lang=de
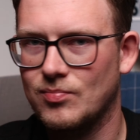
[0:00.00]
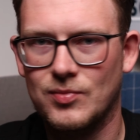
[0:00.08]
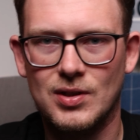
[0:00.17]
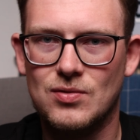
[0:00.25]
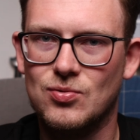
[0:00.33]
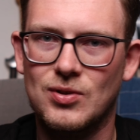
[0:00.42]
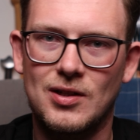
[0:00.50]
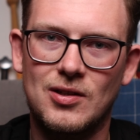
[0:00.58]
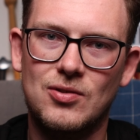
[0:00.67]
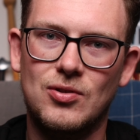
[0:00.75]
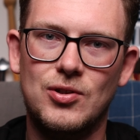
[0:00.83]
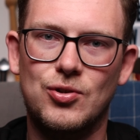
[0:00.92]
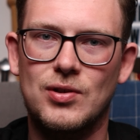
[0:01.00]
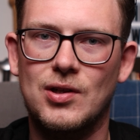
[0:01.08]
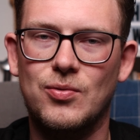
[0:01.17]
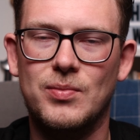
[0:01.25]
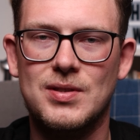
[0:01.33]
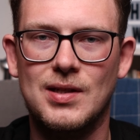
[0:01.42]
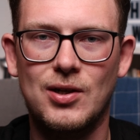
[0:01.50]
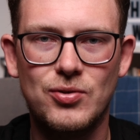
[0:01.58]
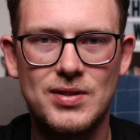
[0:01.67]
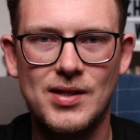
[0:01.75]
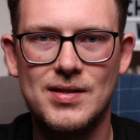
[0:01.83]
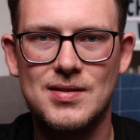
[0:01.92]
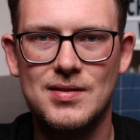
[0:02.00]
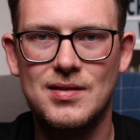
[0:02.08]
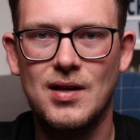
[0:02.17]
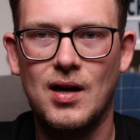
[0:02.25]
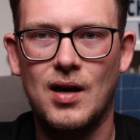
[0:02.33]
dazu dann natürlich euch auch ein bisschen auslassen.